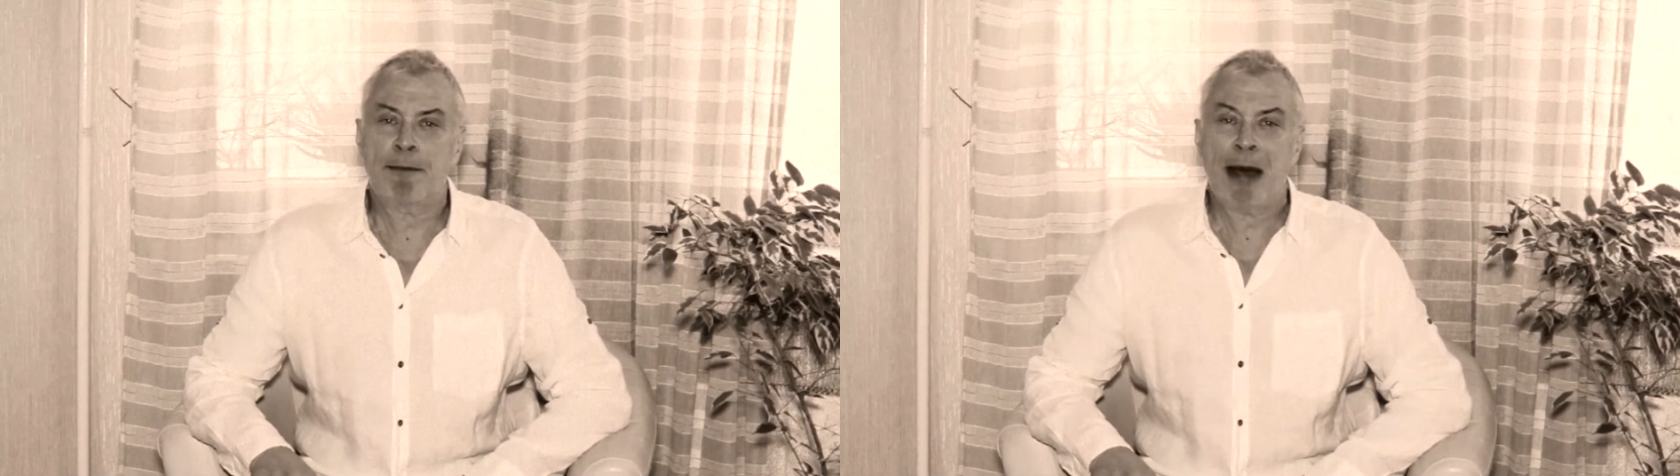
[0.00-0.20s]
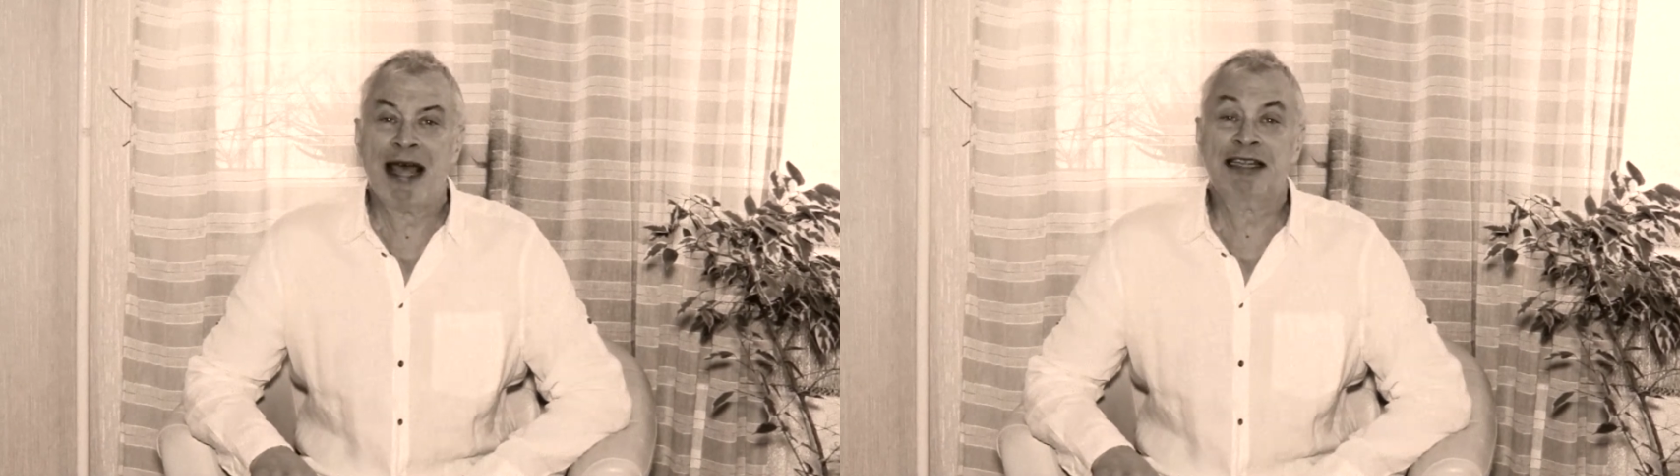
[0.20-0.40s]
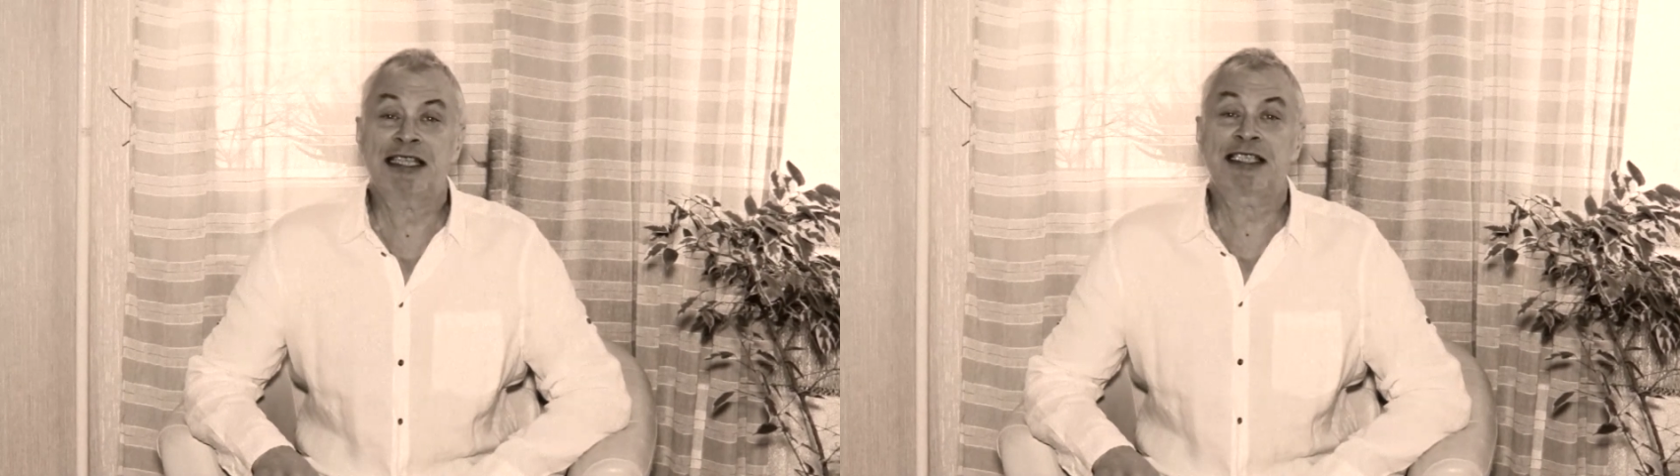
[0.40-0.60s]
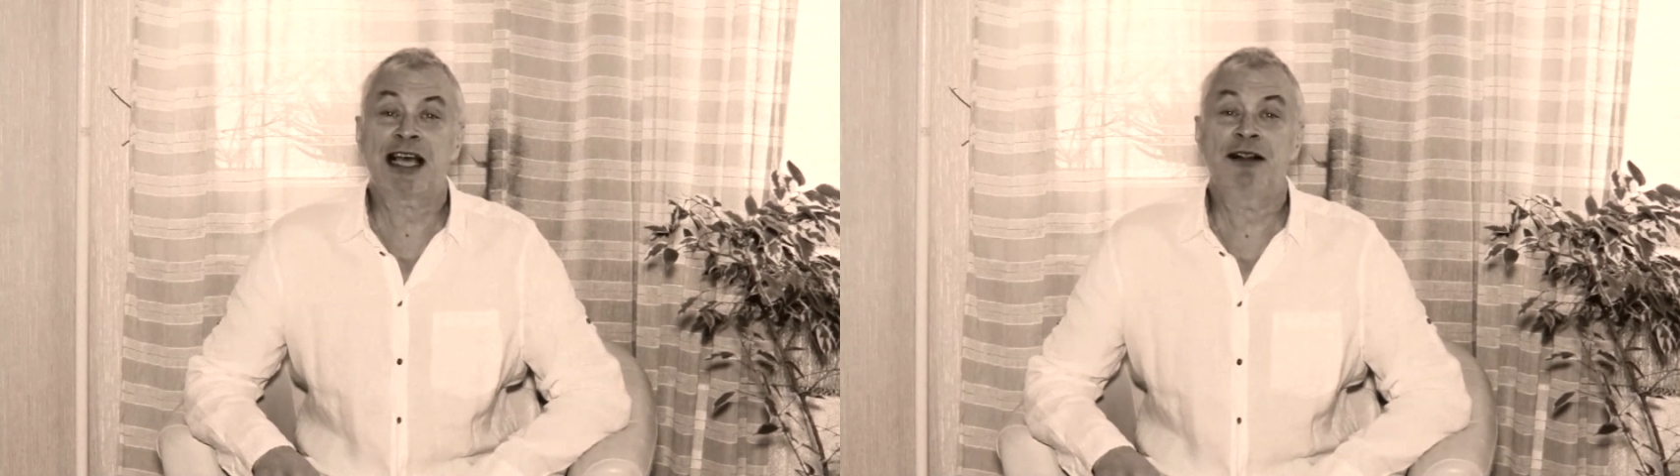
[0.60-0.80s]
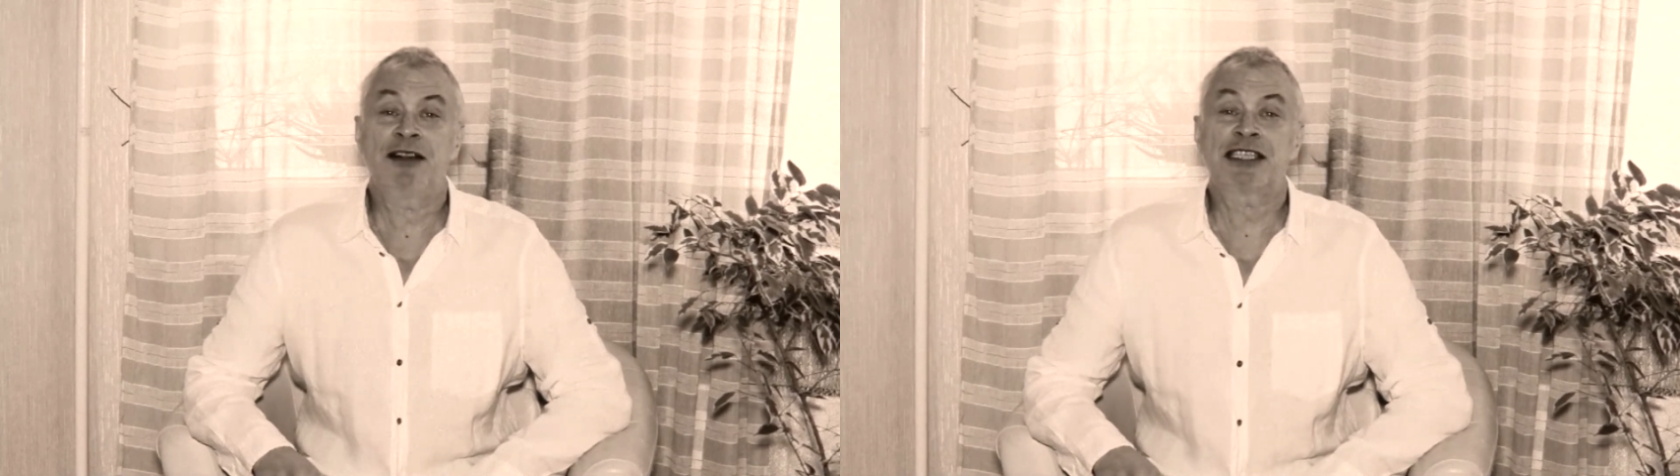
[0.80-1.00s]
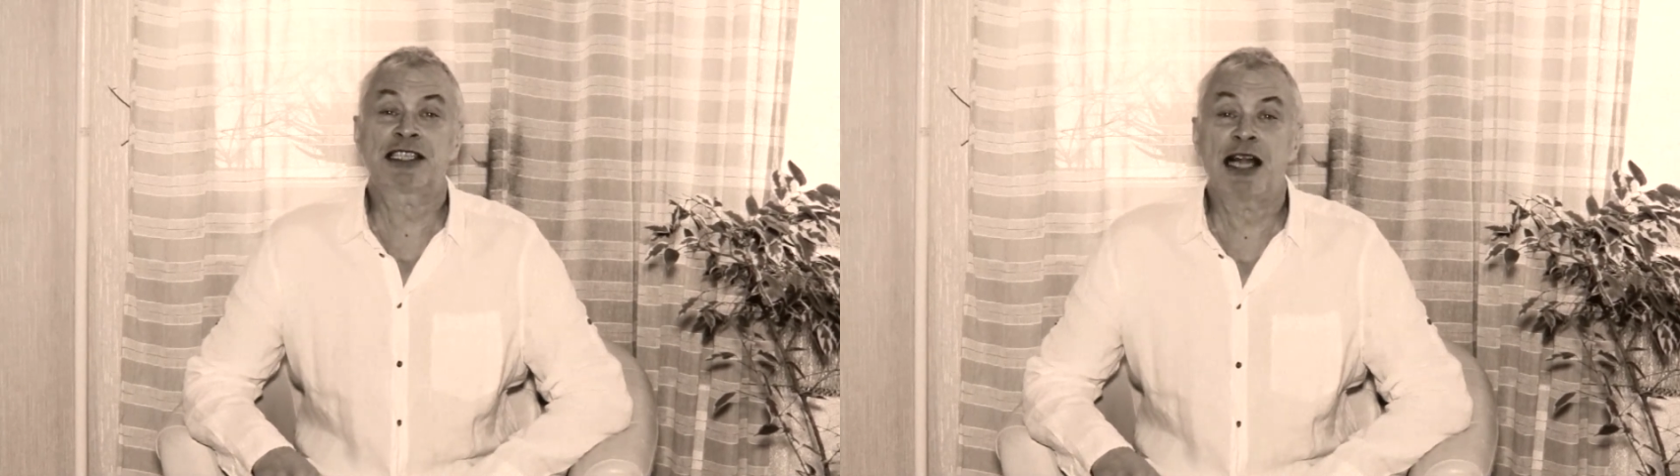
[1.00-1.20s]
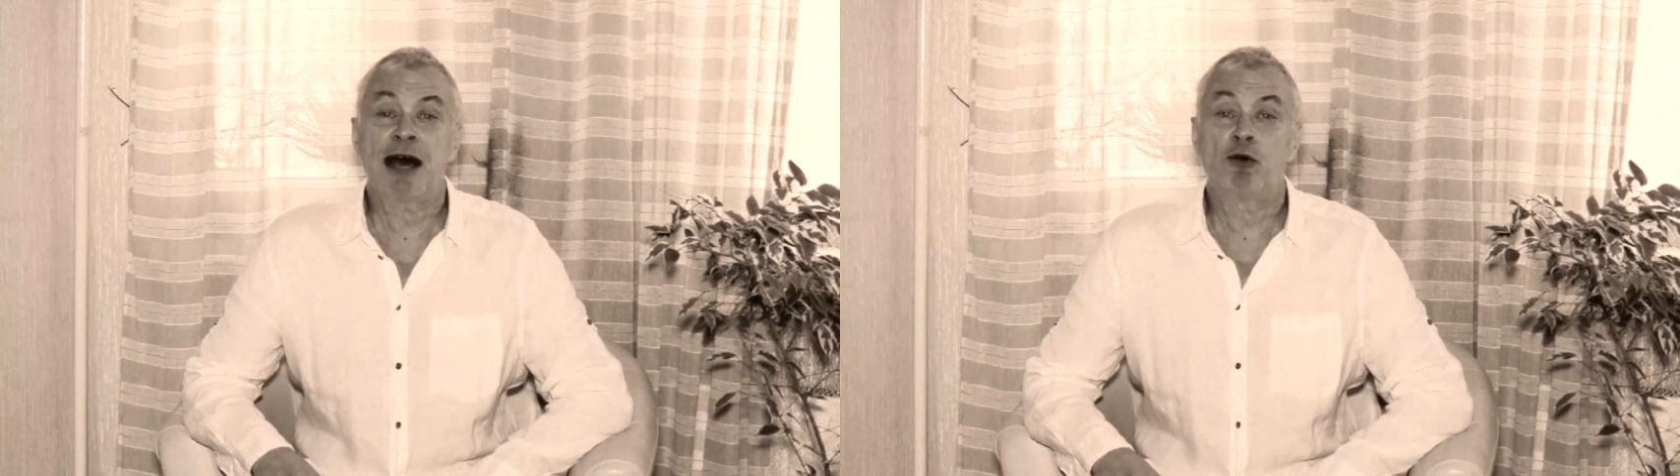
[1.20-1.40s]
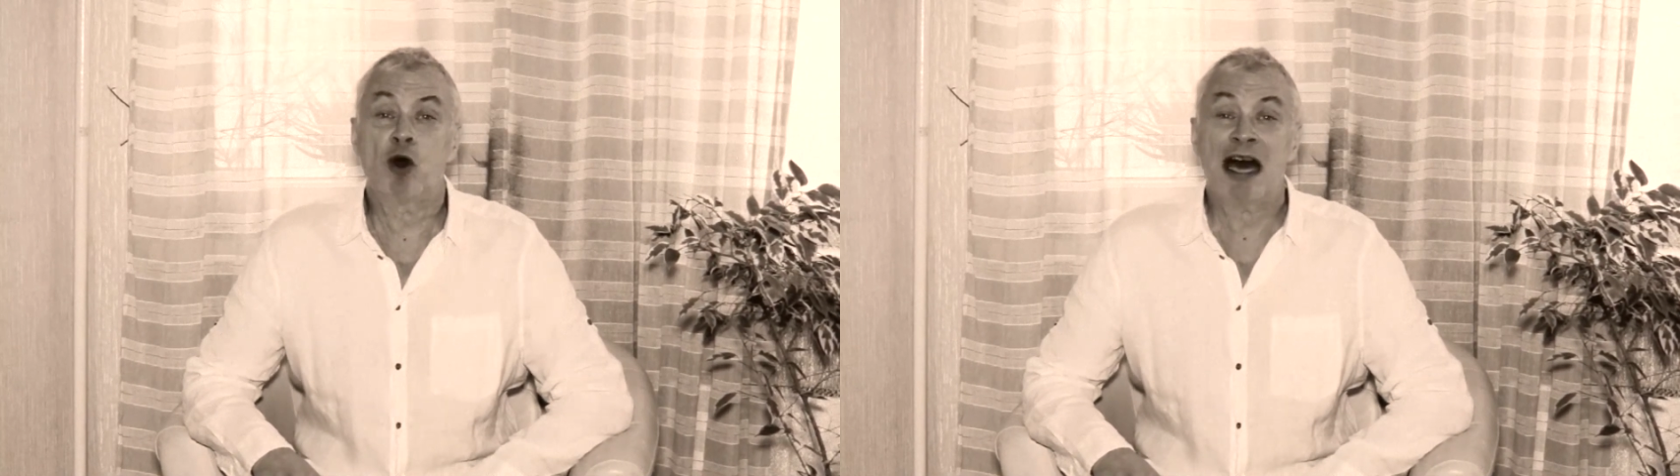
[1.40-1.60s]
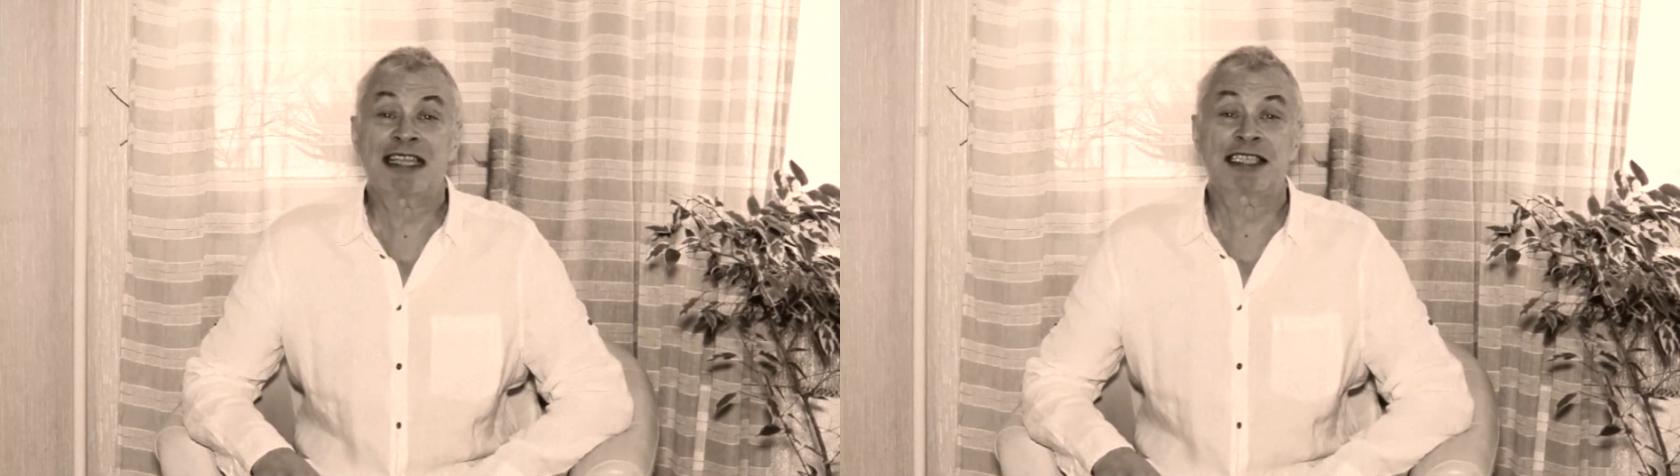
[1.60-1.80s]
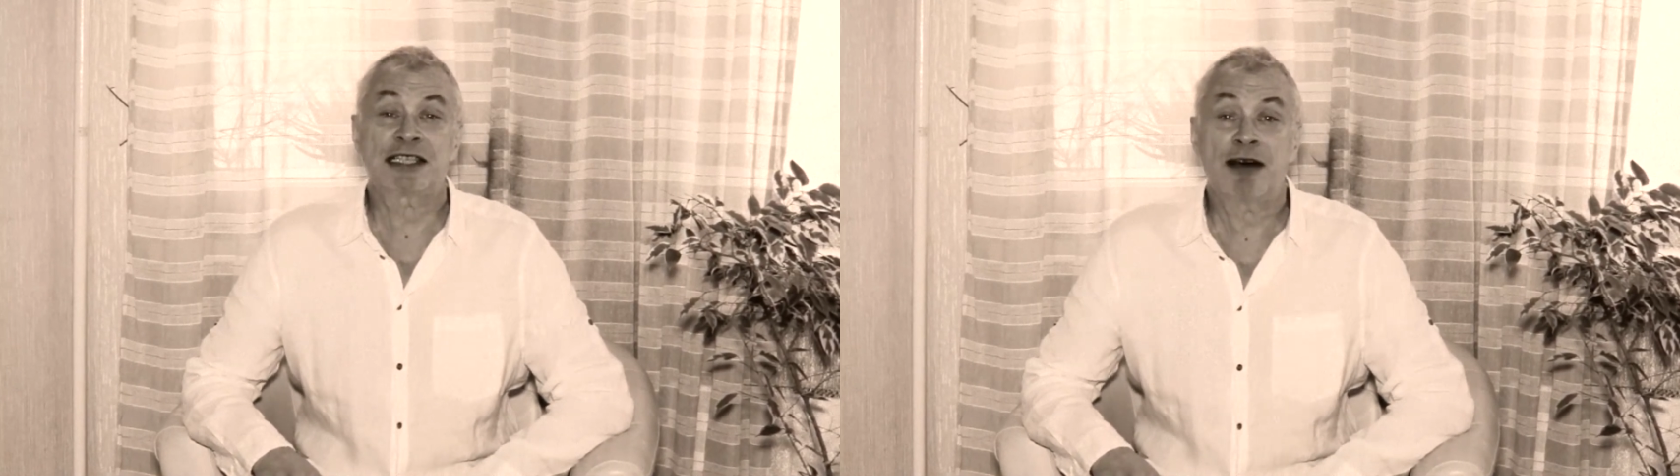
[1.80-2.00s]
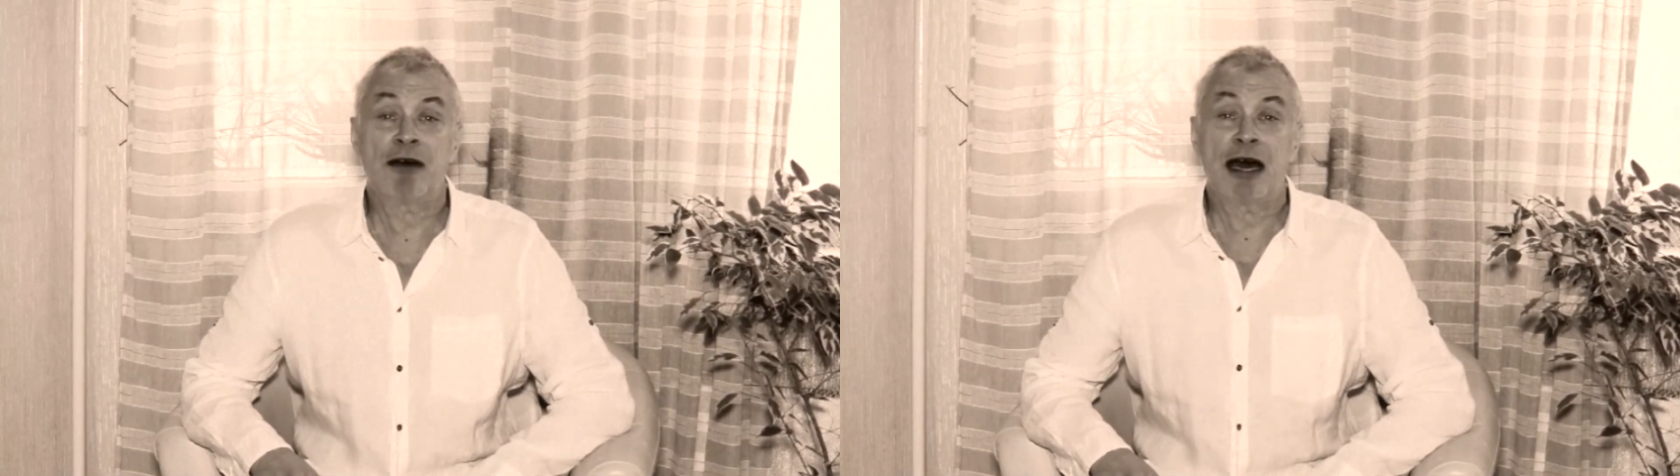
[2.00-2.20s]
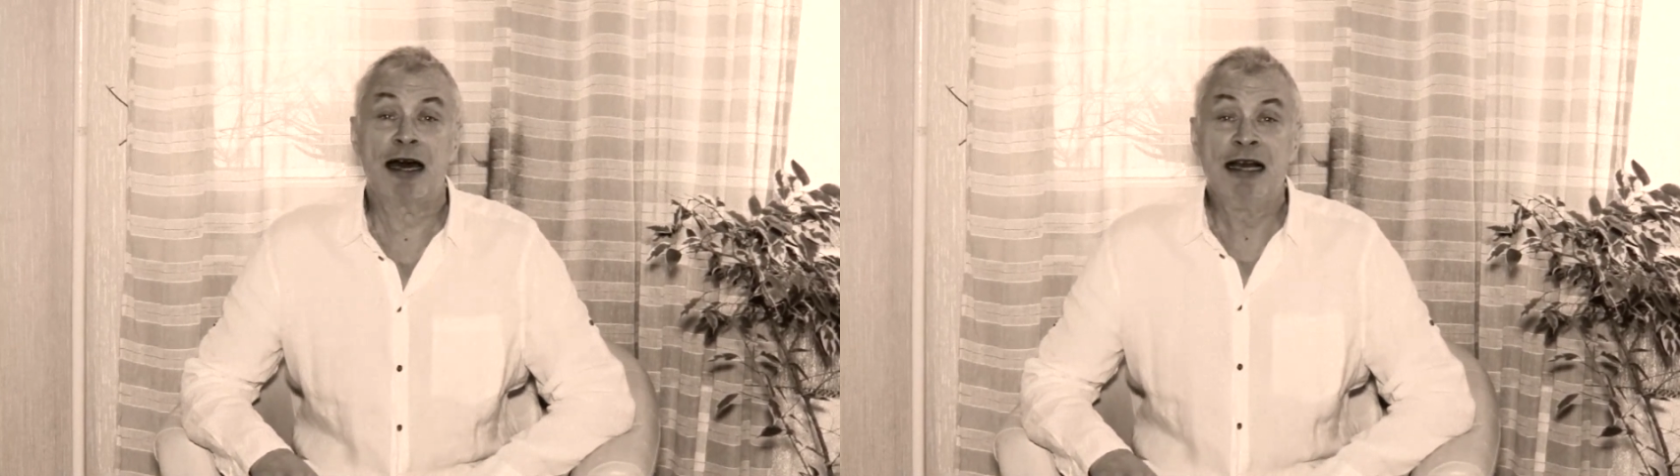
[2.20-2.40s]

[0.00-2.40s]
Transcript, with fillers: поэт искал не славу, а слова.